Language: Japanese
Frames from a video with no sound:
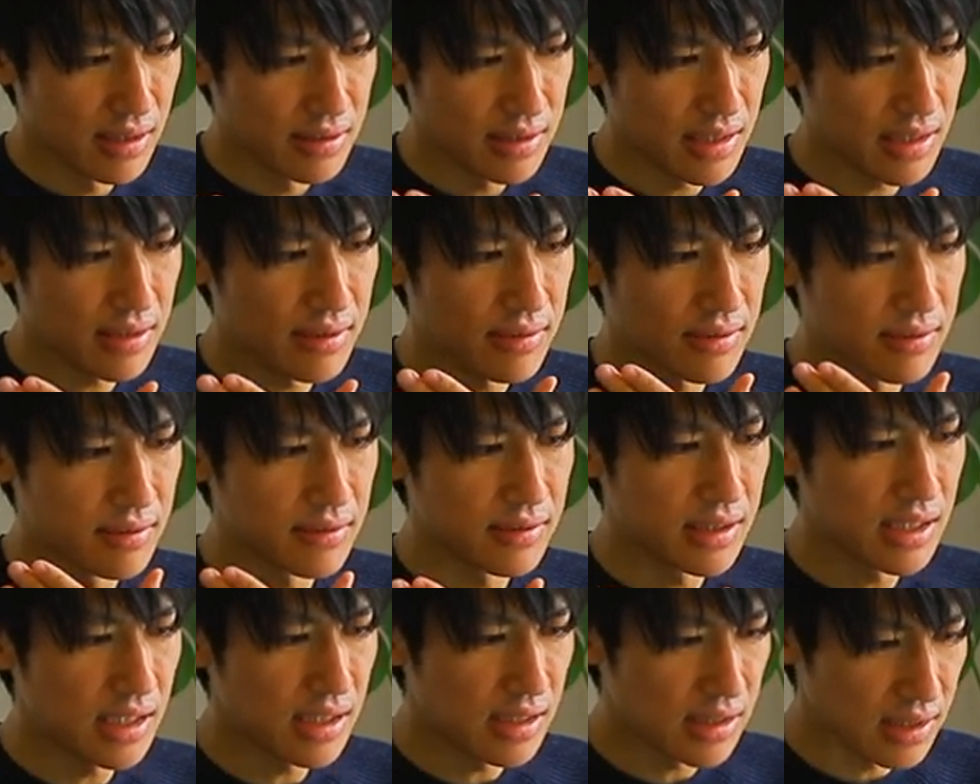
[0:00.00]
で、
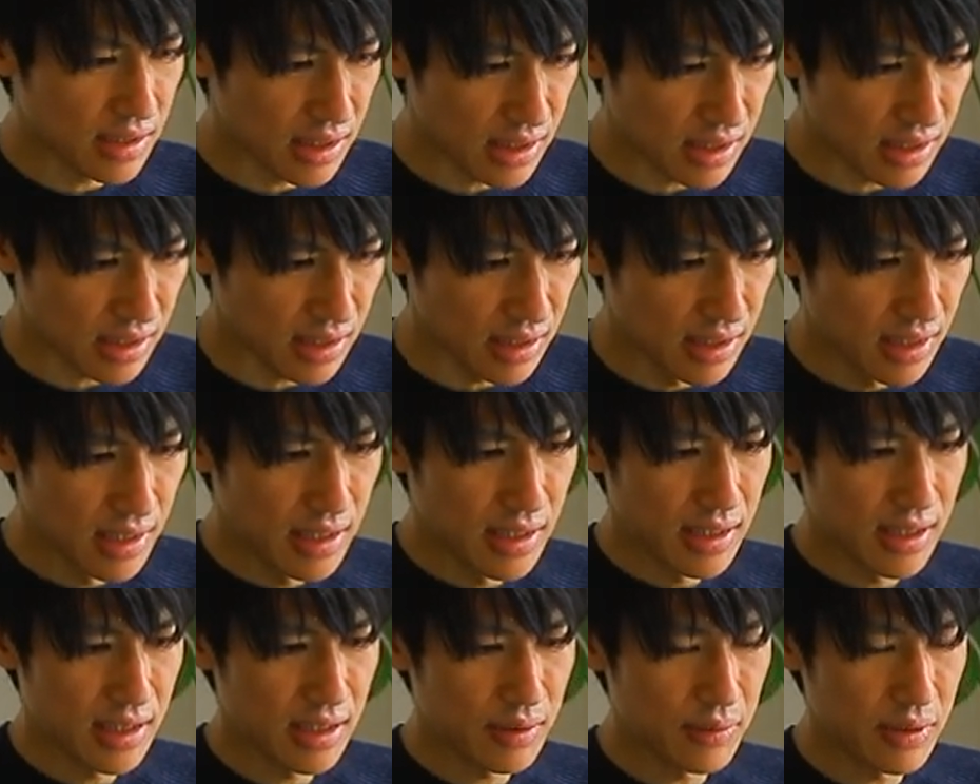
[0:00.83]
次に、
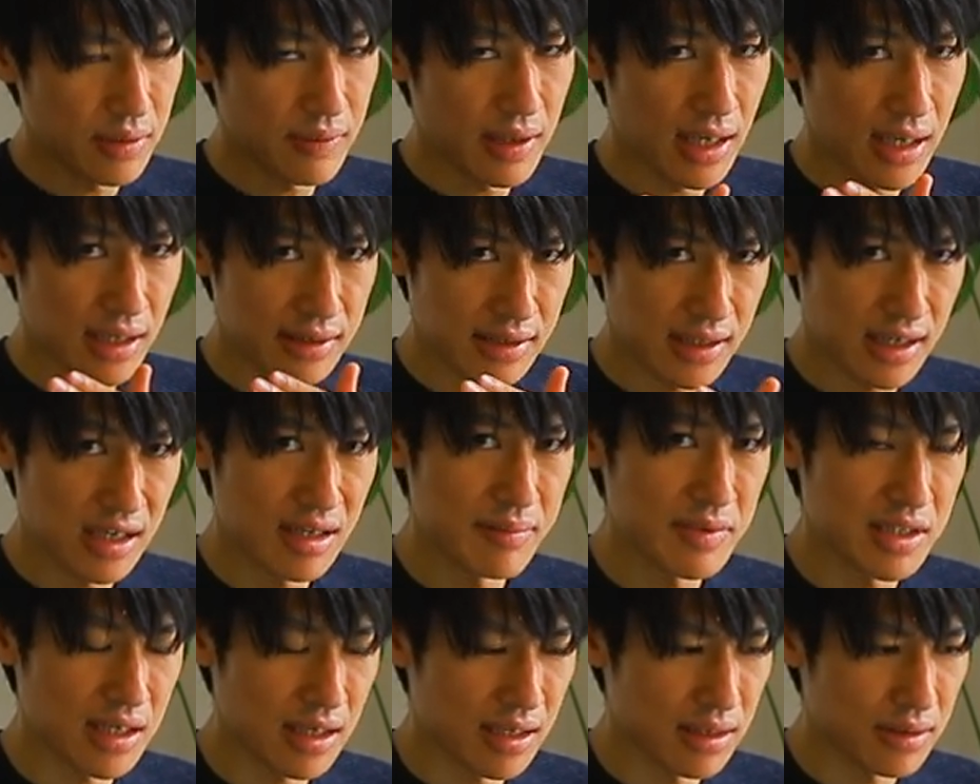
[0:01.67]
これは旗か
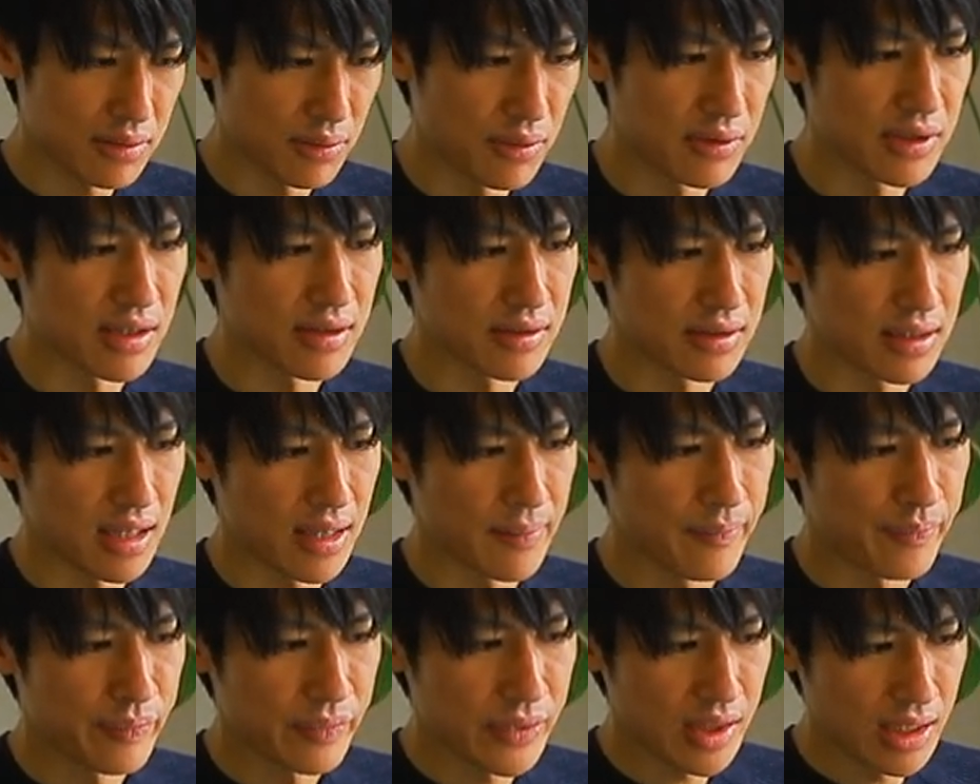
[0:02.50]
ら見たところです
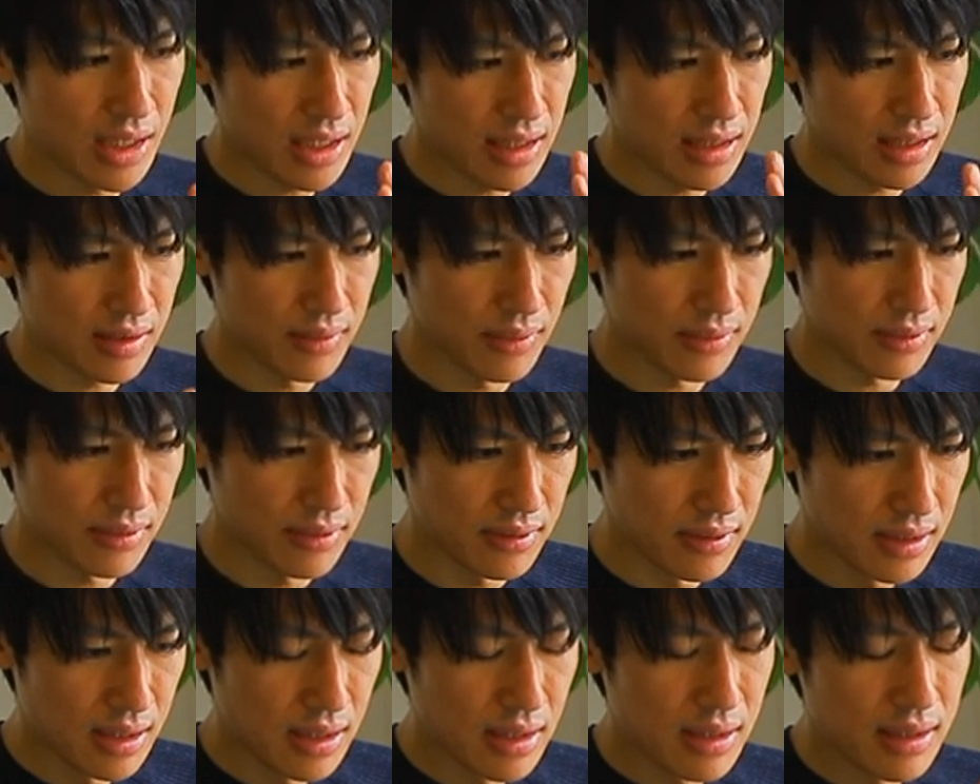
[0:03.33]
ね。で、仕
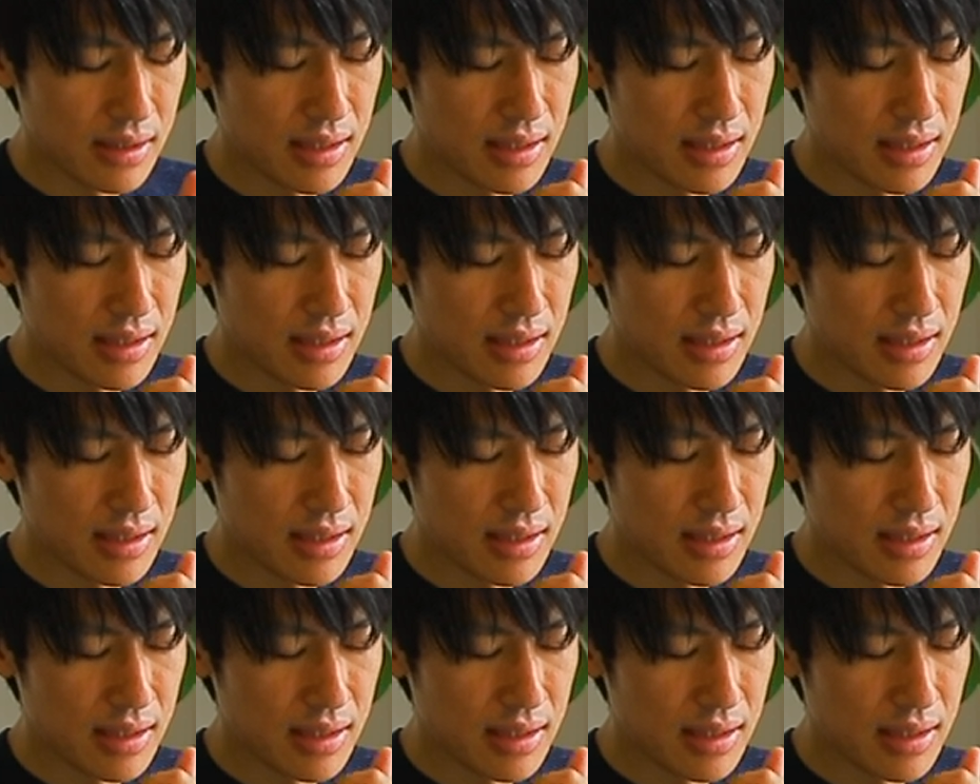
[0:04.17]
事。